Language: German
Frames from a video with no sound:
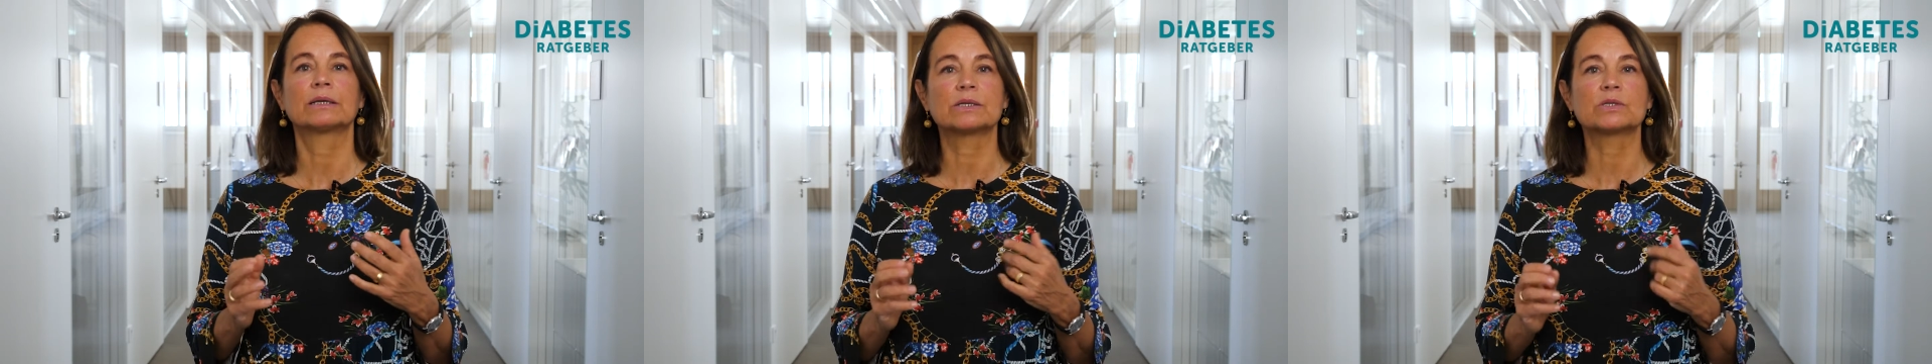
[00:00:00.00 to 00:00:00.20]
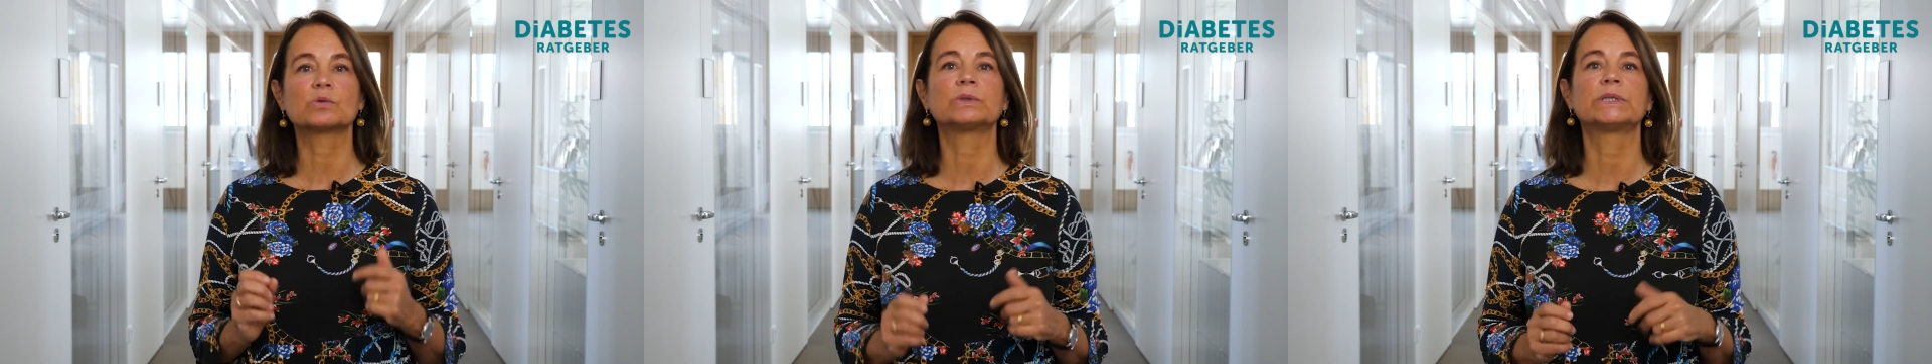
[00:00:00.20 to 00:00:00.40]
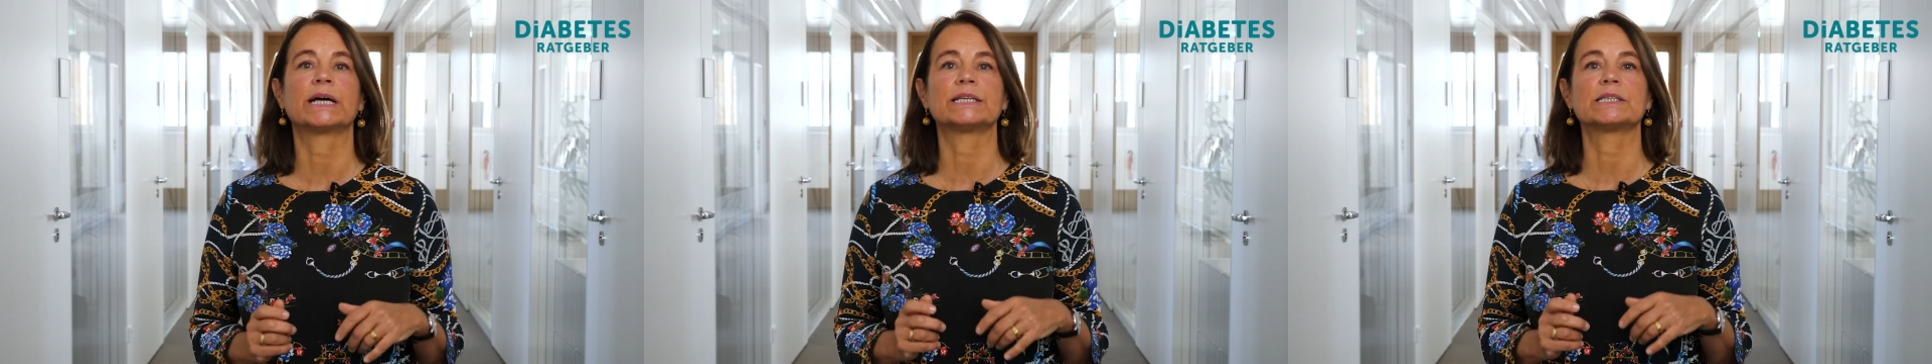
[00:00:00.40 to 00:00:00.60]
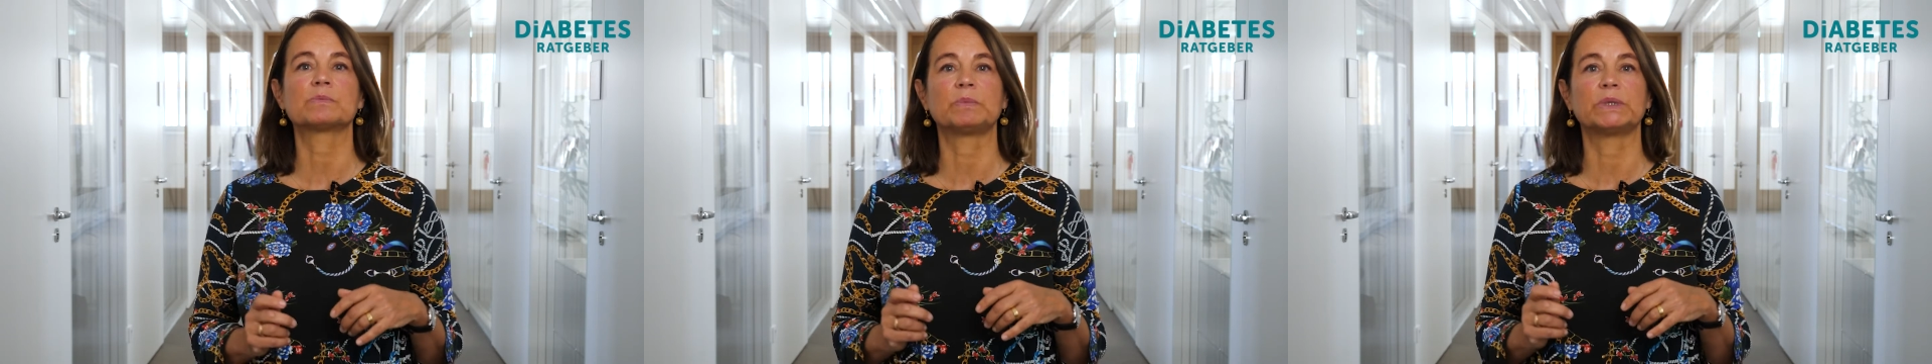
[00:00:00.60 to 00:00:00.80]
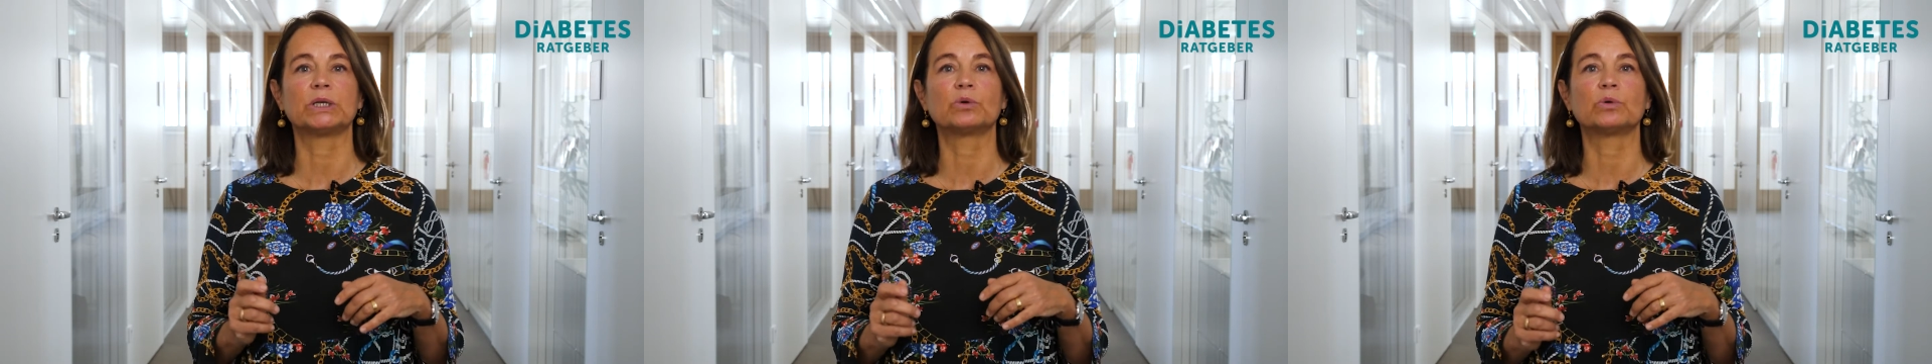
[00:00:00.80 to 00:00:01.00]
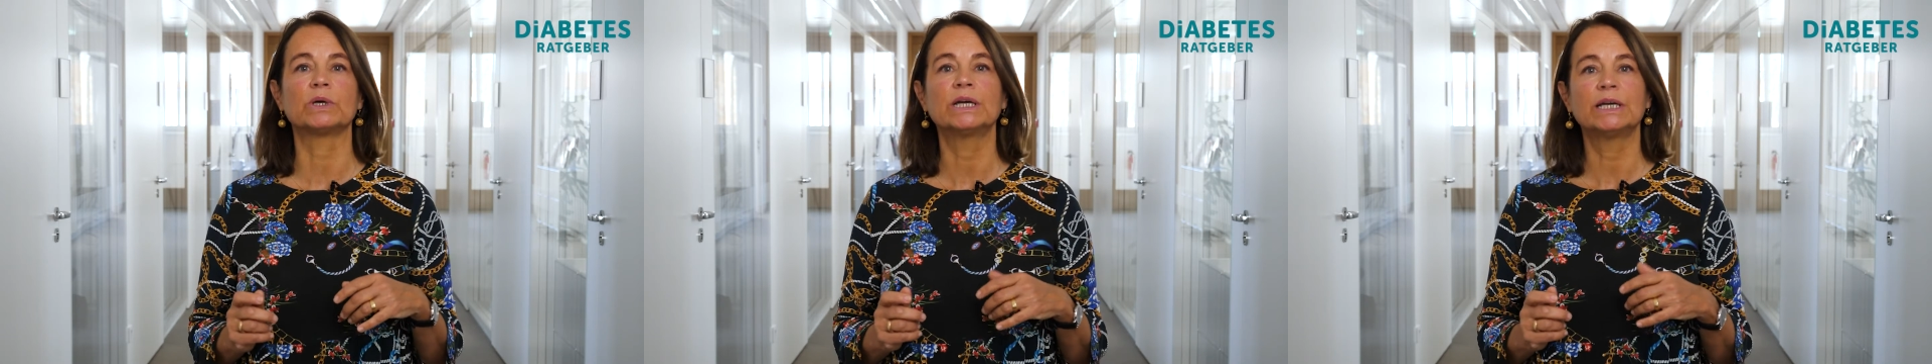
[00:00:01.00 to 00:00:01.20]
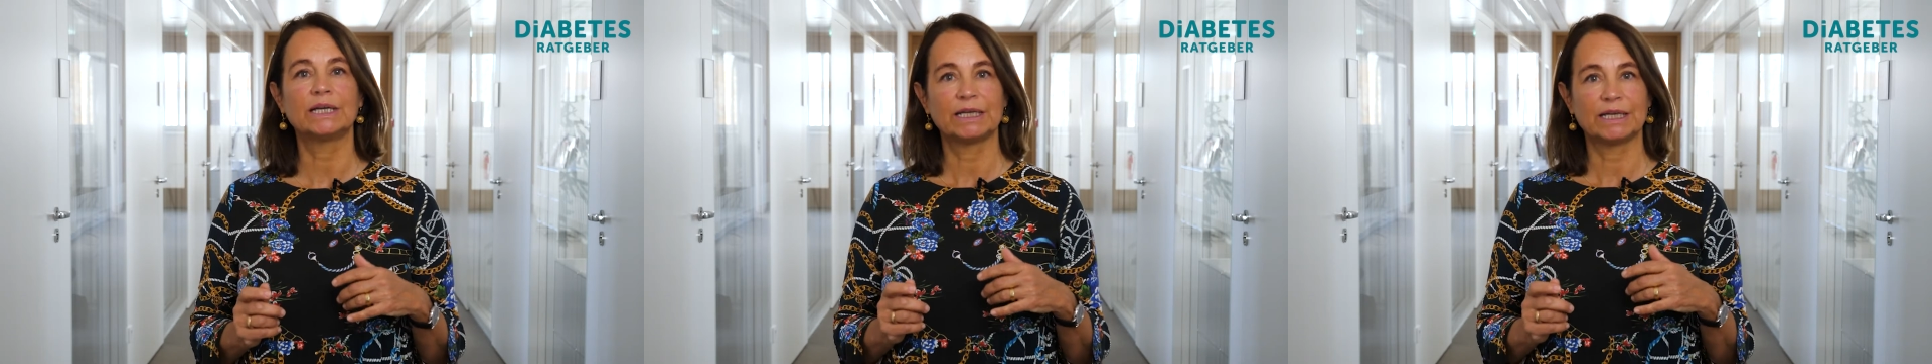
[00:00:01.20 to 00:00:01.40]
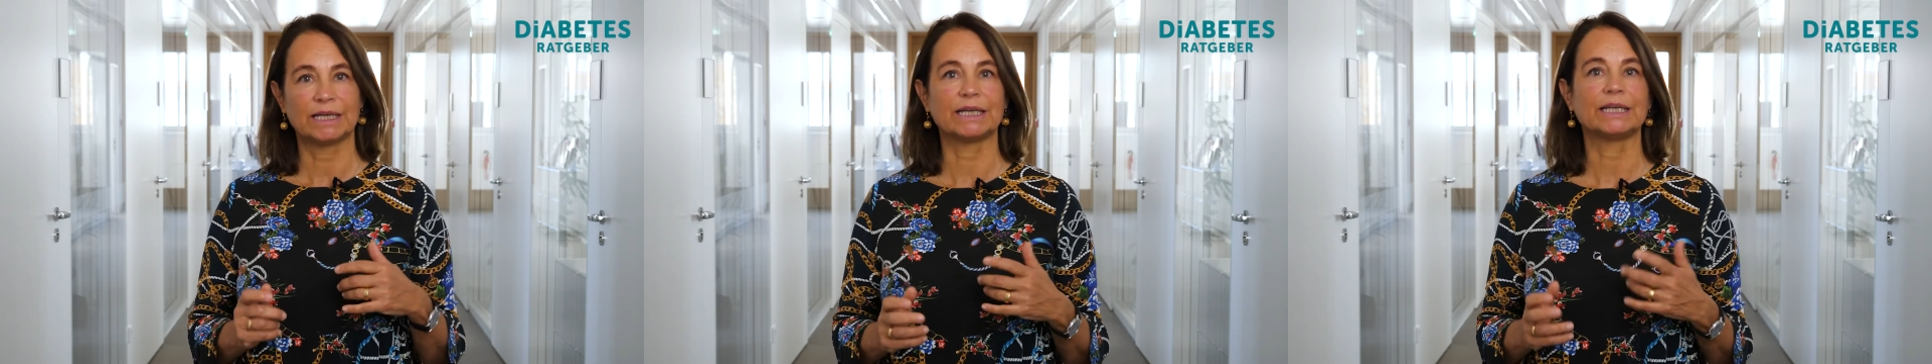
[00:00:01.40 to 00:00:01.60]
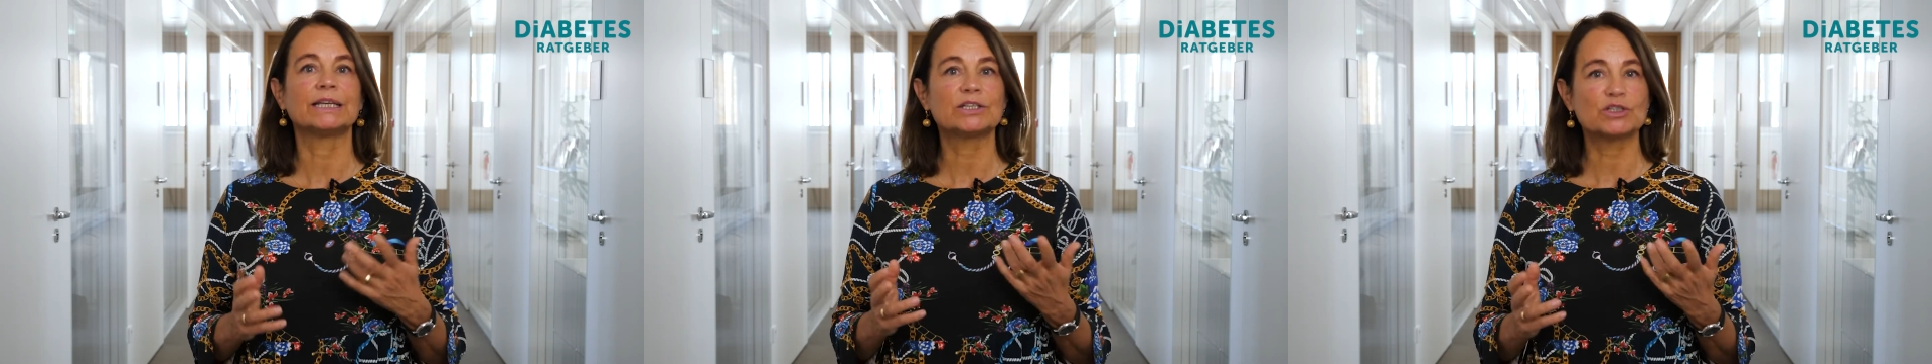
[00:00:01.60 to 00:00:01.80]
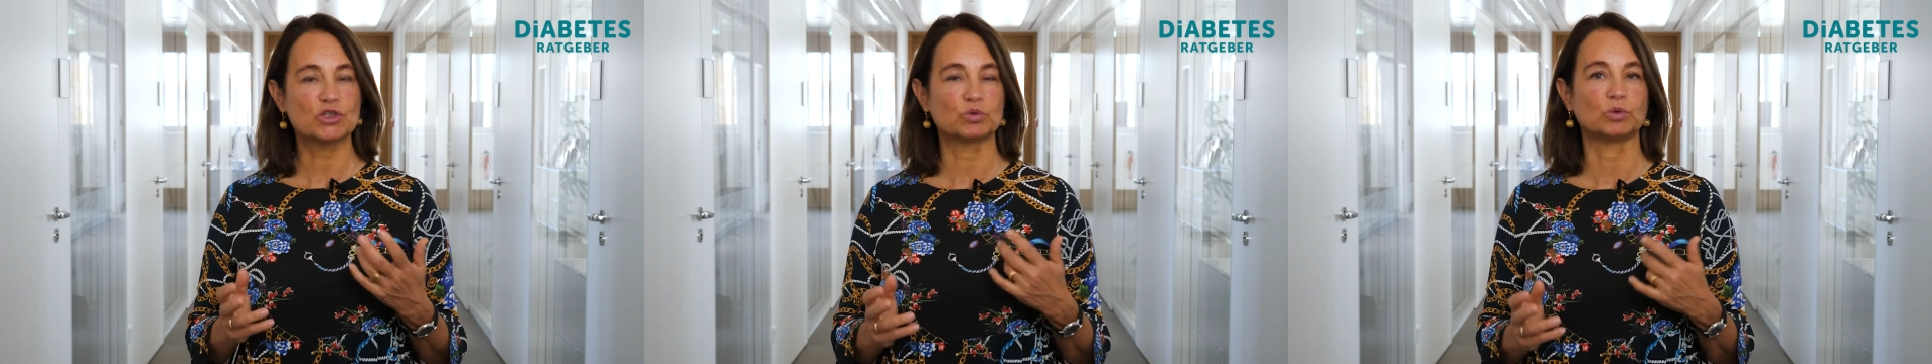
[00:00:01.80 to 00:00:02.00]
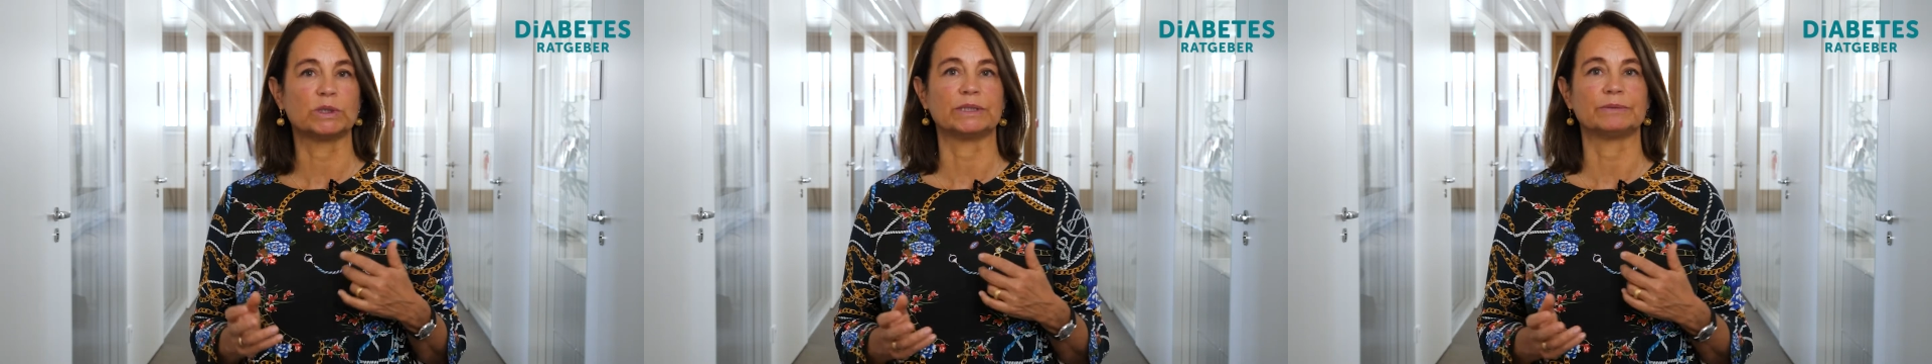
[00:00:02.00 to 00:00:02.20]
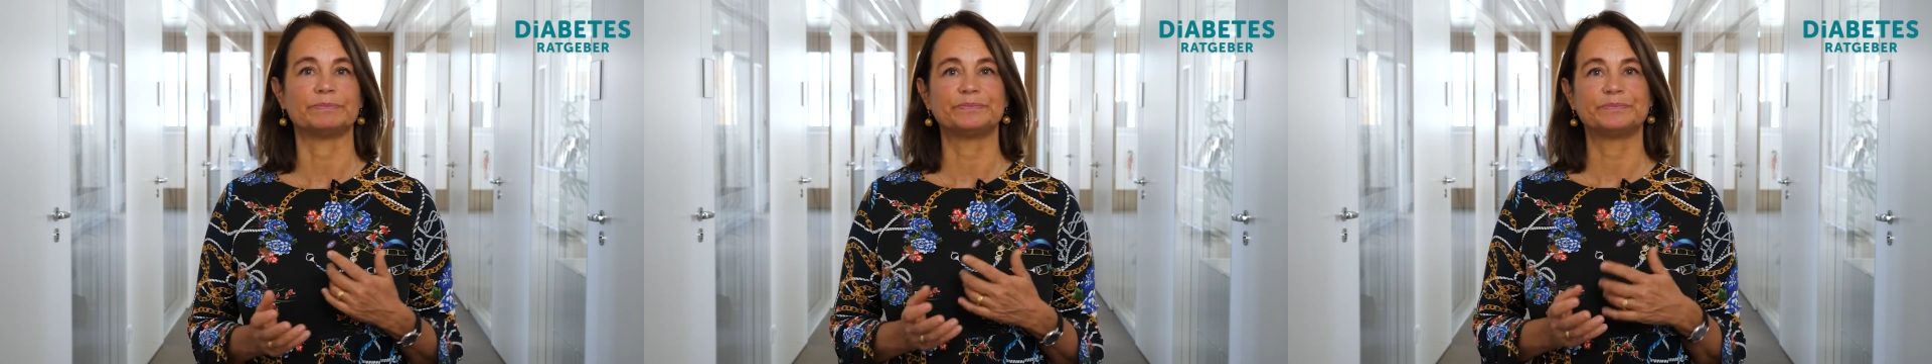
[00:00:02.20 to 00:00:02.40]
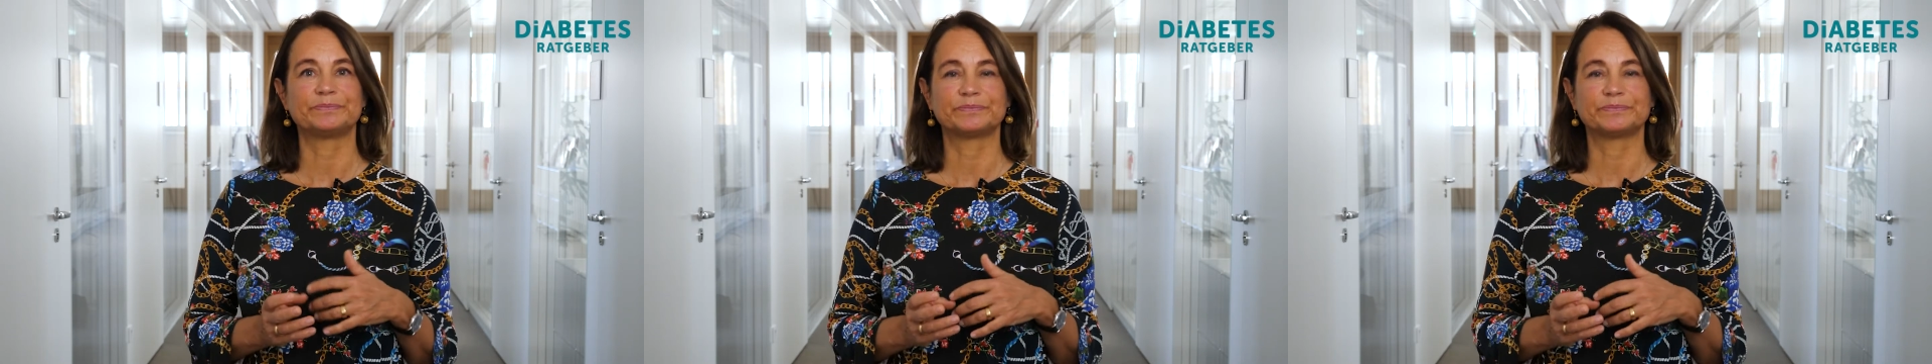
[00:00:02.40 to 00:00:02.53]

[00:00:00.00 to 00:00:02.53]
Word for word: Gesundheitsbildung in den Schulen.